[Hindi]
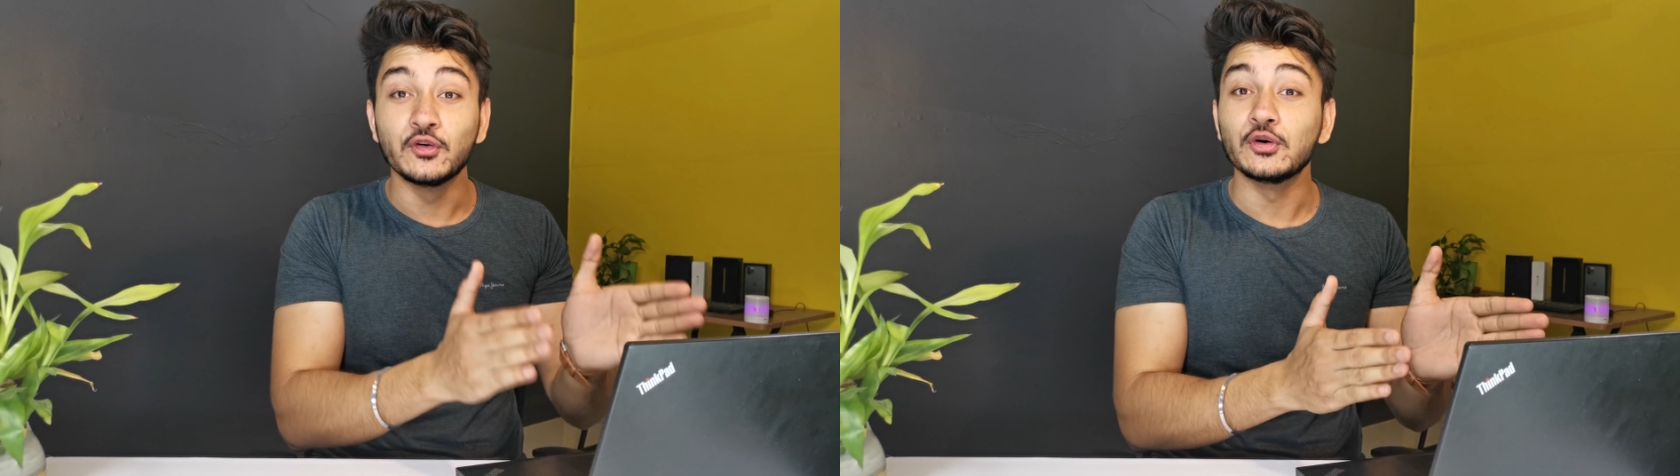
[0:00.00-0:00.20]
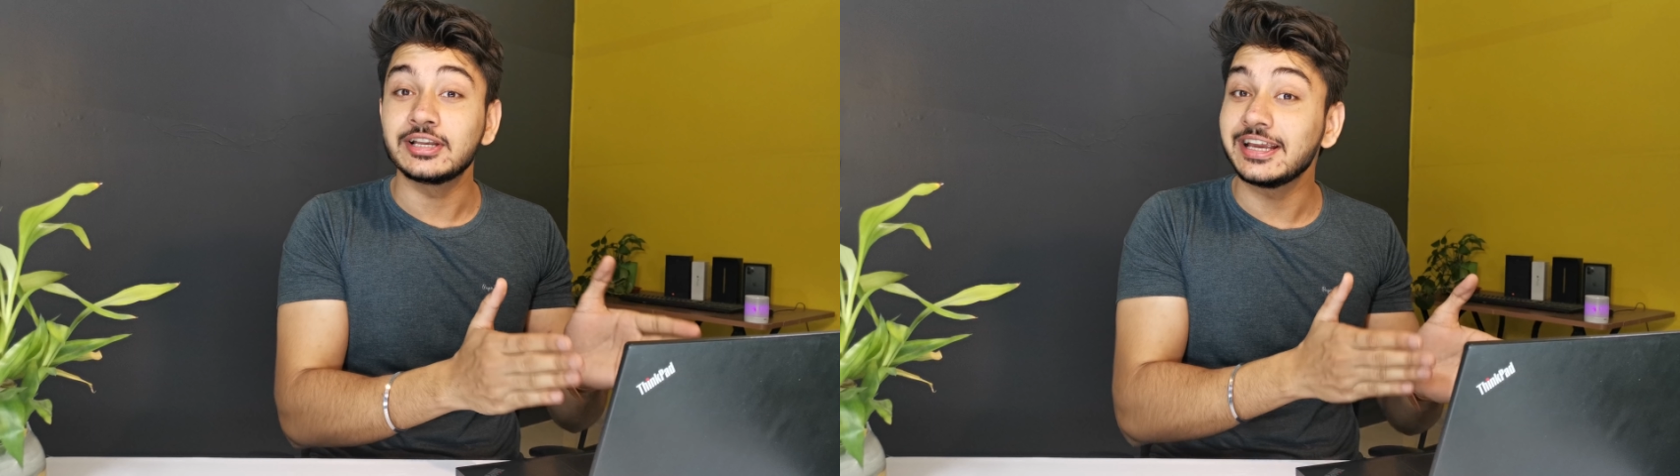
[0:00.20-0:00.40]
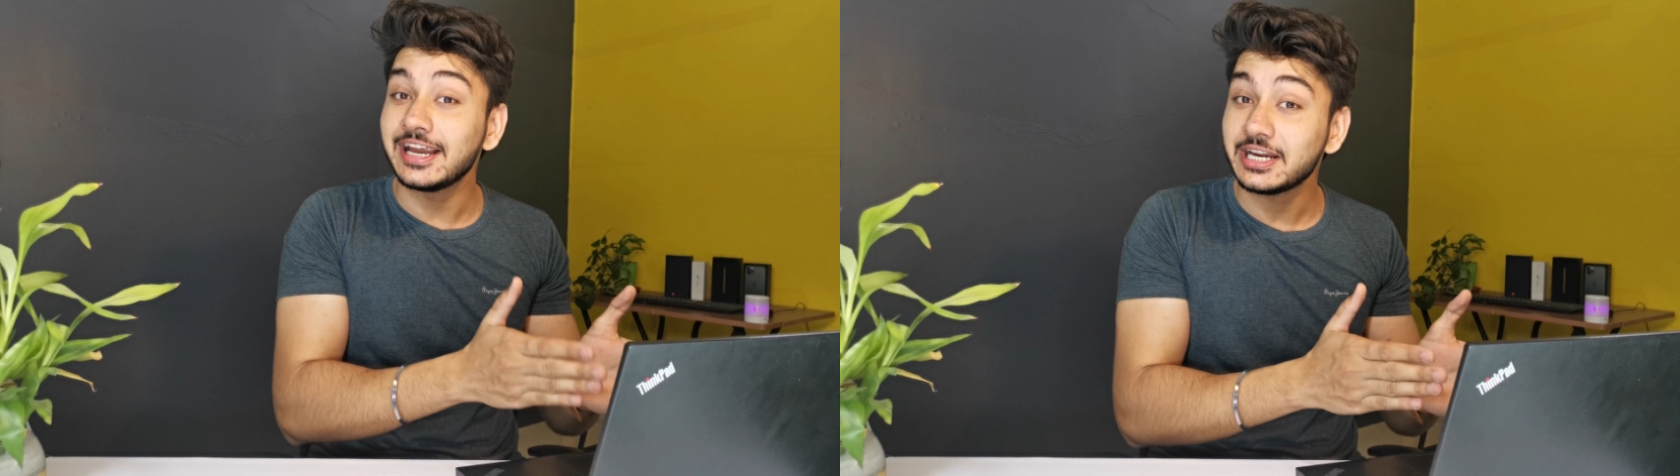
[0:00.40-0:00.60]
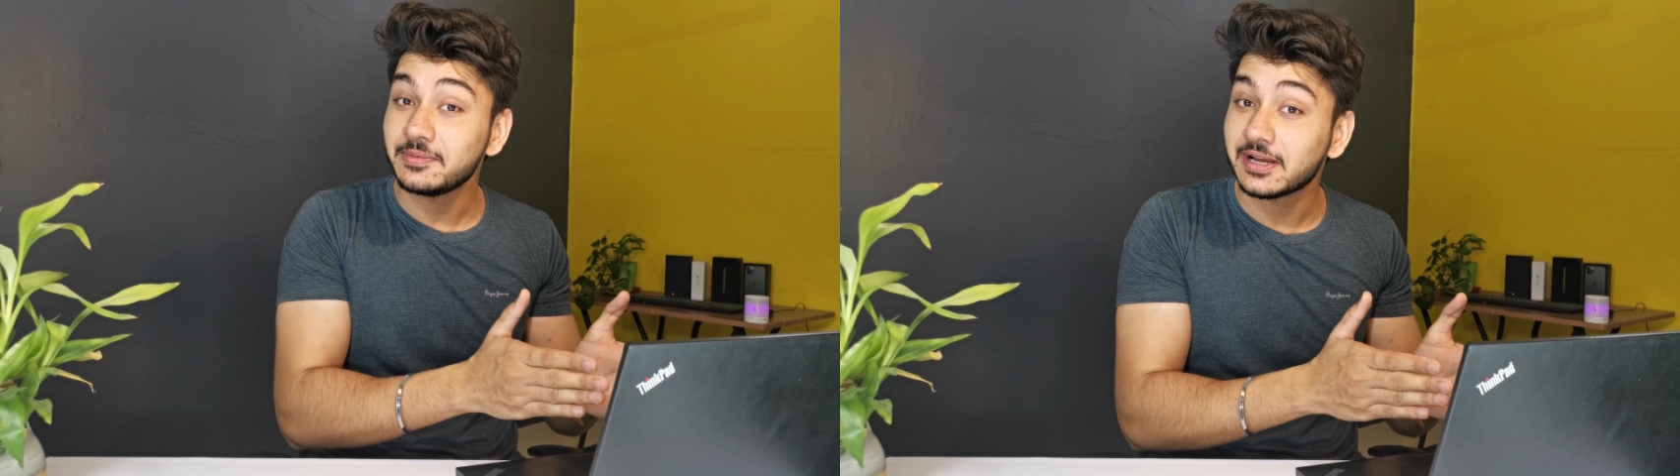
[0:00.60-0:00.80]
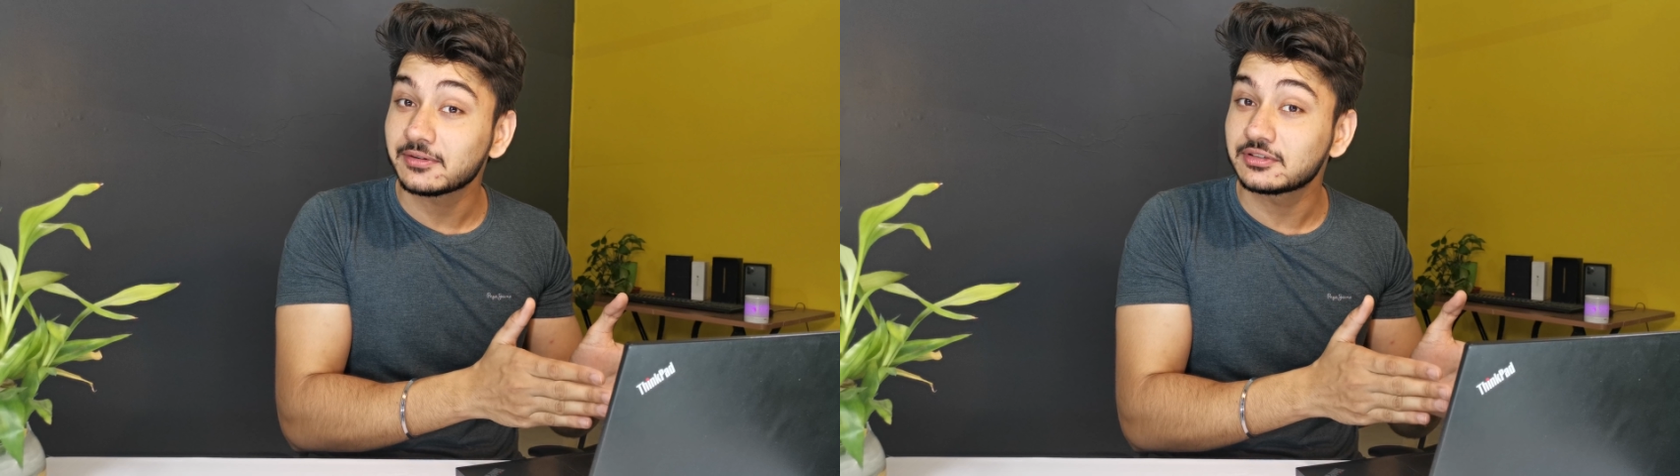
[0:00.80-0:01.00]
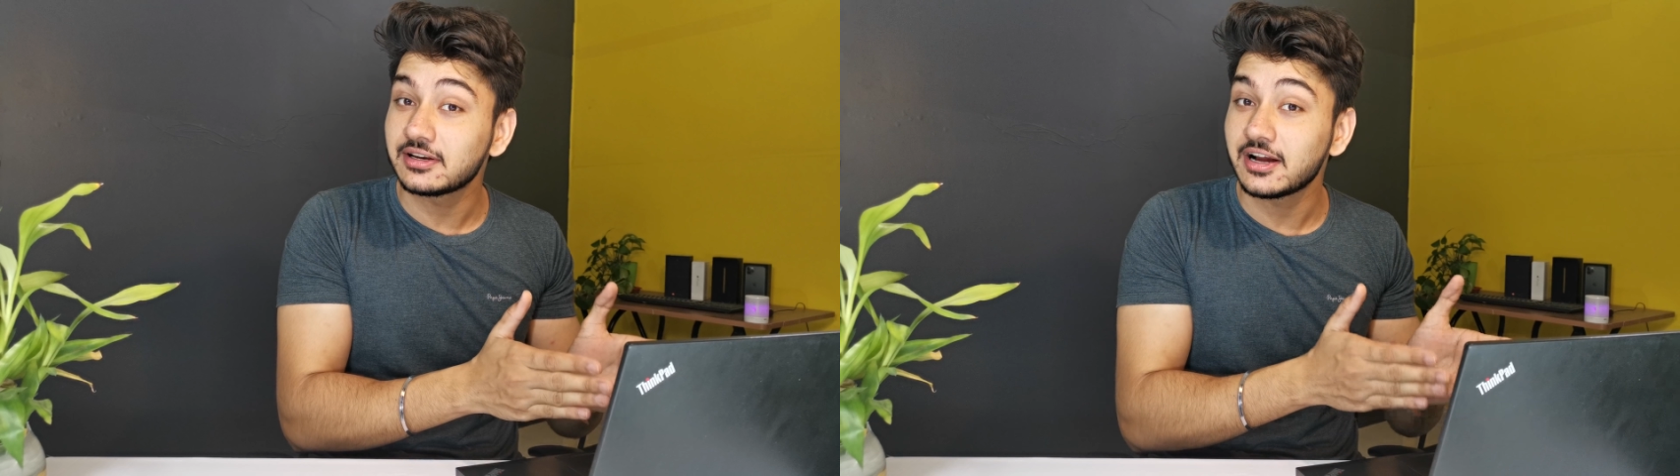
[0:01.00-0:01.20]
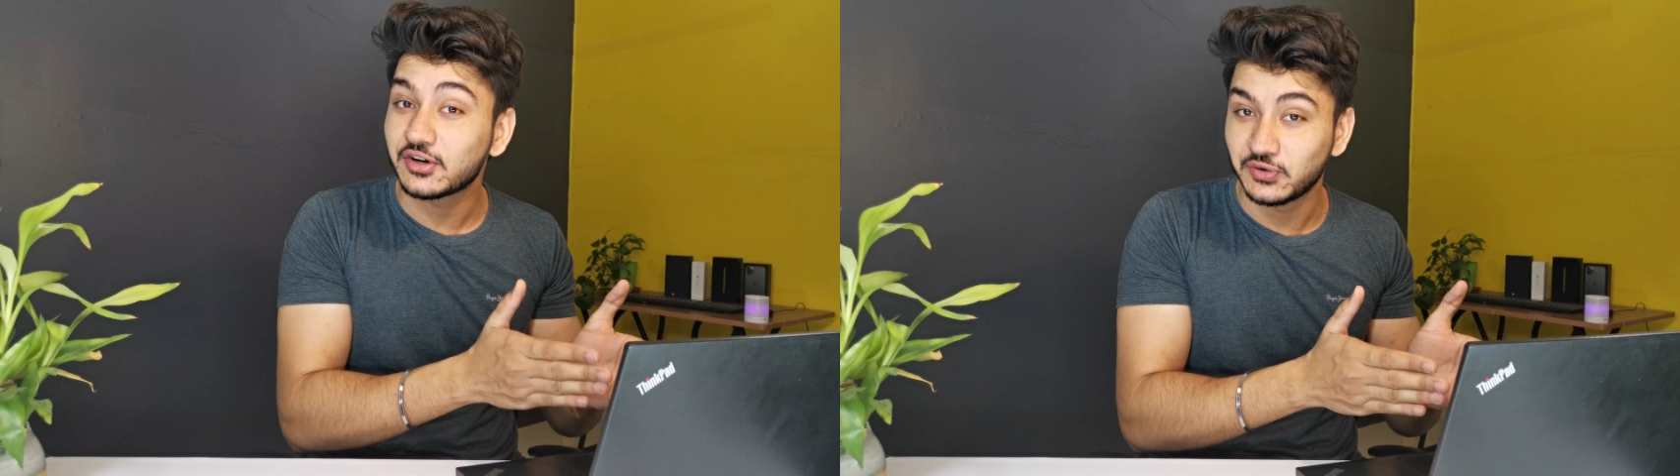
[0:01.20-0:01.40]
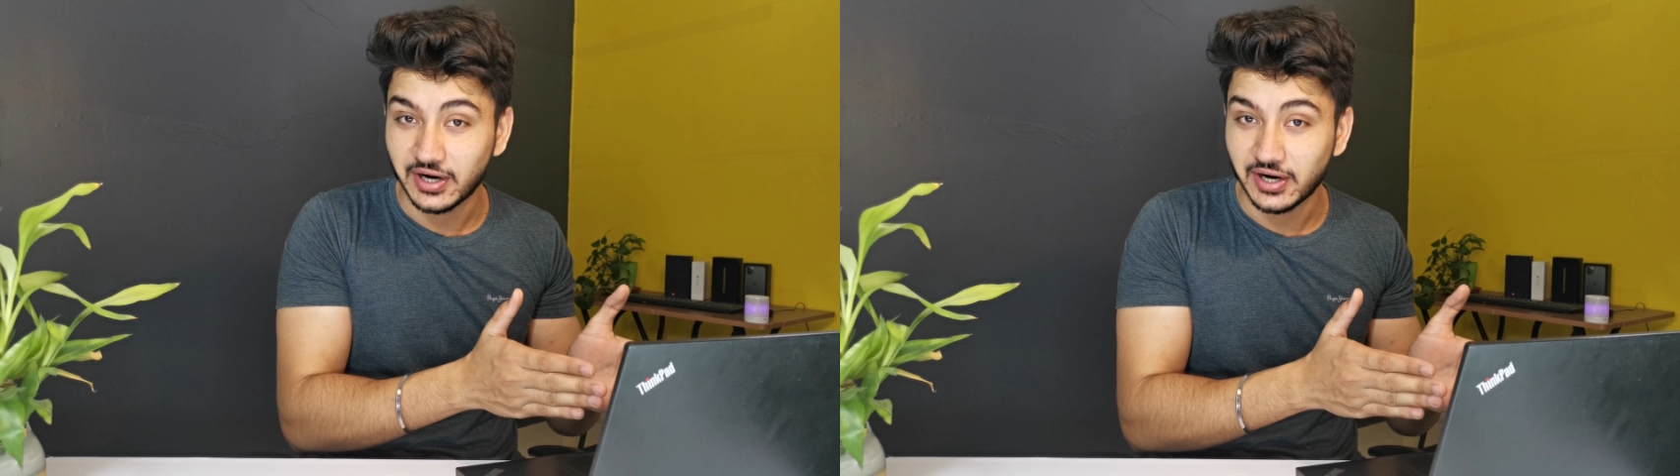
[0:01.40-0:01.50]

48 मेगापिक्सल का